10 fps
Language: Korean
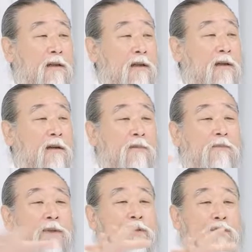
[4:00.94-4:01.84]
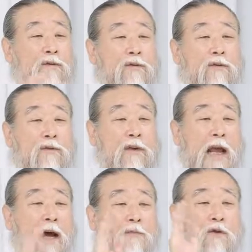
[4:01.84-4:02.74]
그런 민족은
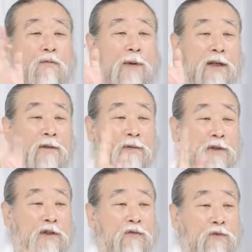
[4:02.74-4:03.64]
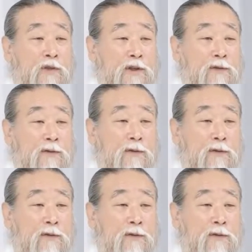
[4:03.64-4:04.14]
대한민국밖에 없어요. 지구촌에서.